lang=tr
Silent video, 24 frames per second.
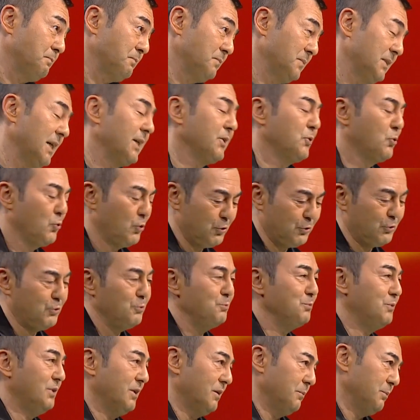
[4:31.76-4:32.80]
Ya yani
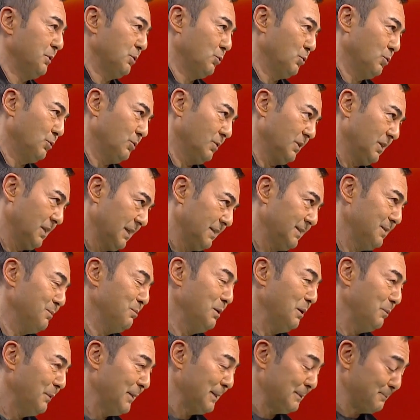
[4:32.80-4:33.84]
gördüm tabi Google'ladım
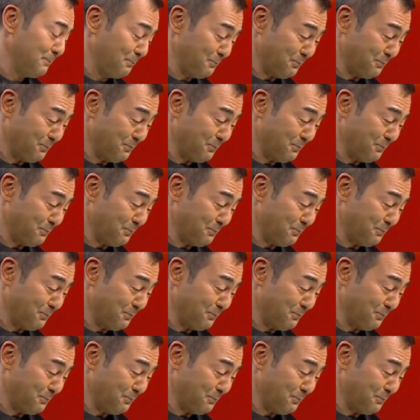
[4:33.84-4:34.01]
ama